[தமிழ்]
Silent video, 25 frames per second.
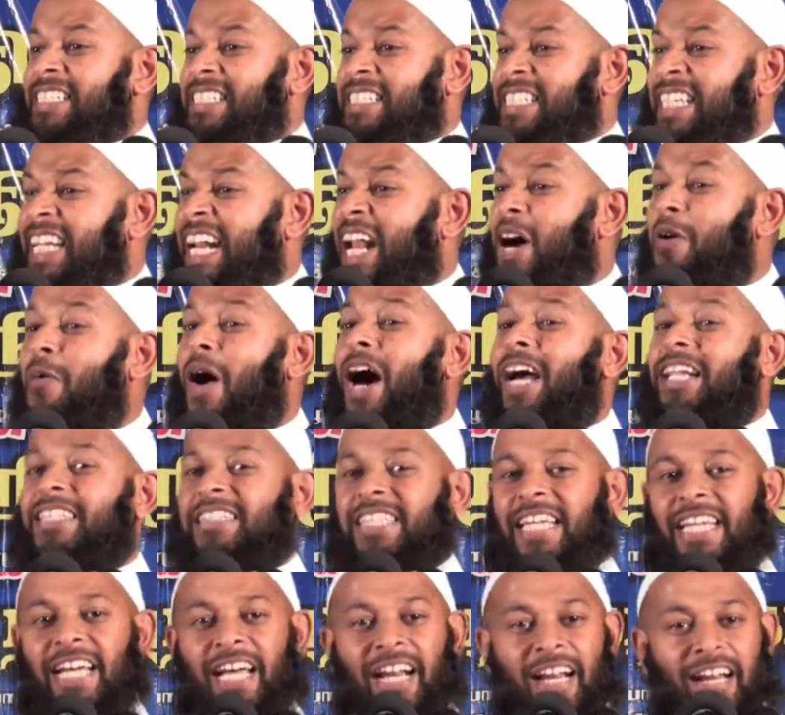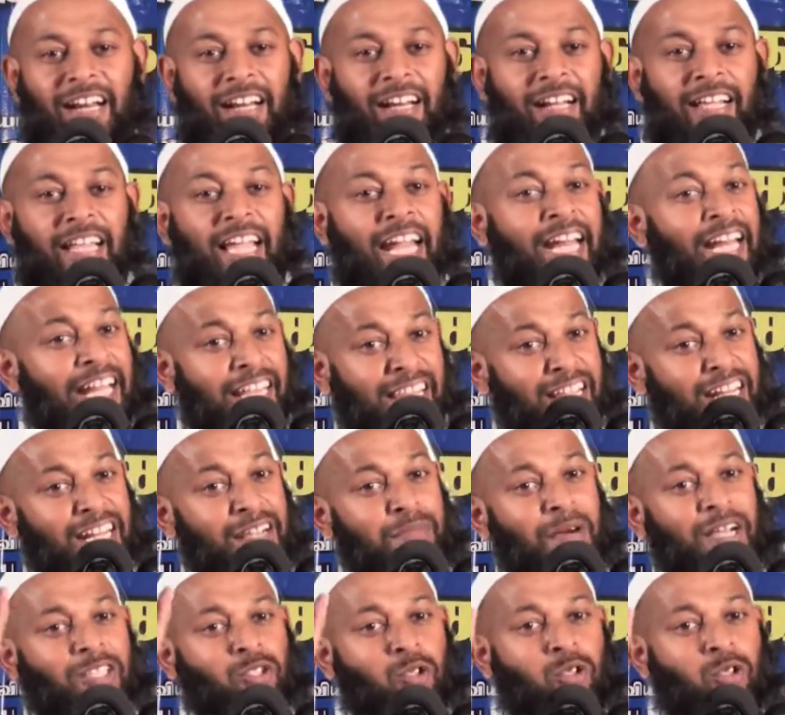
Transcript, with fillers: சில வார்த்தைகள் என்ன தெரியுமா